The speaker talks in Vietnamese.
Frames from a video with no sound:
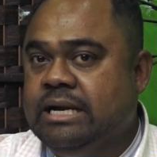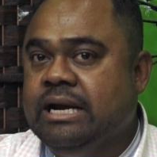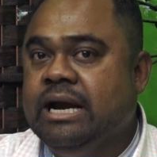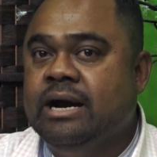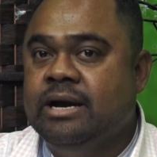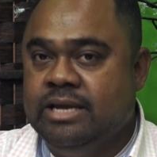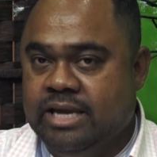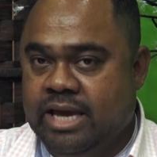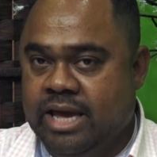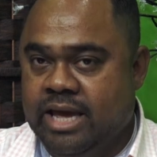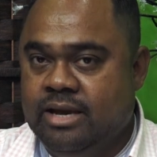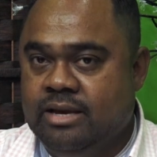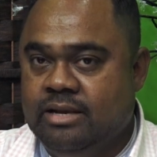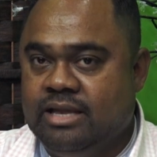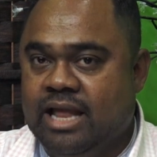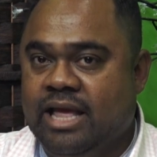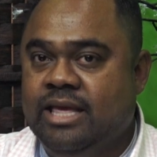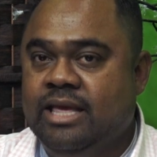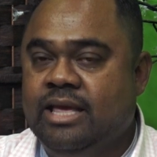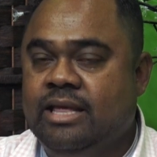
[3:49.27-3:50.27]
khởi kiện
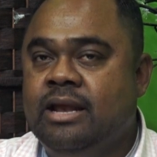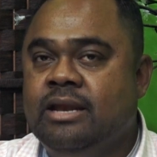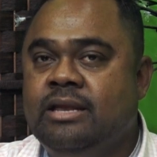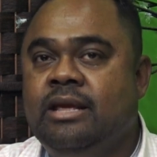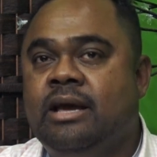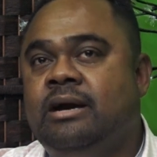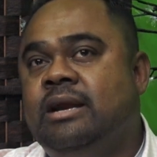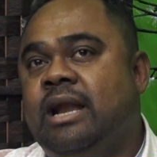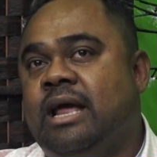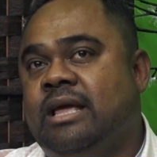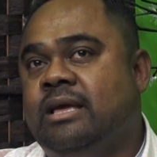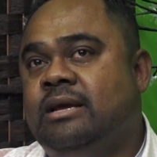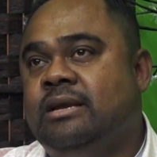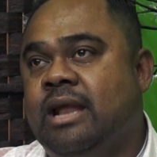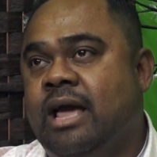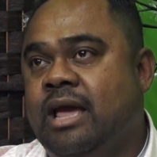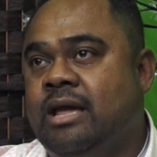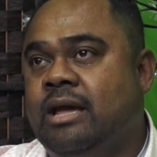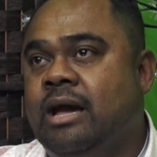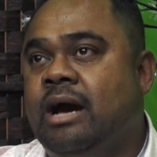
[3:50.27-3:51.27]
tại vì nên nhớ là vấn
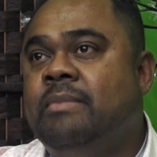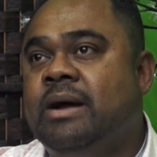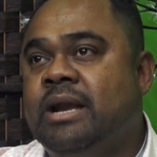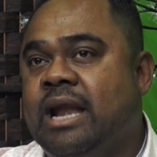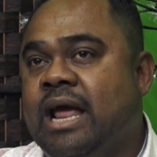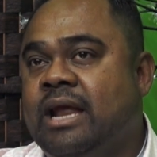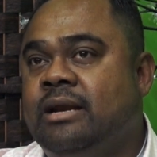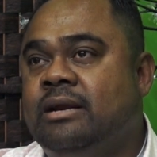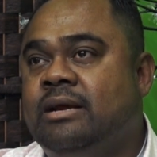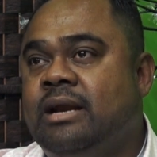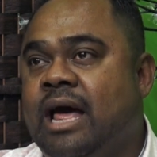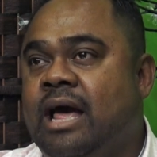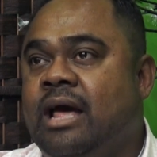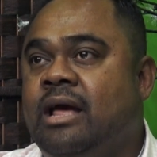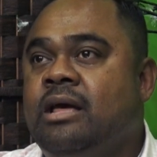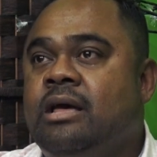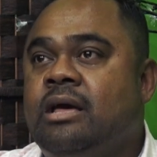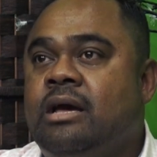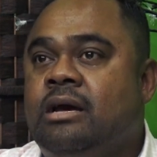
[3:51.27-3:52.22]
đề ở bên này nữa là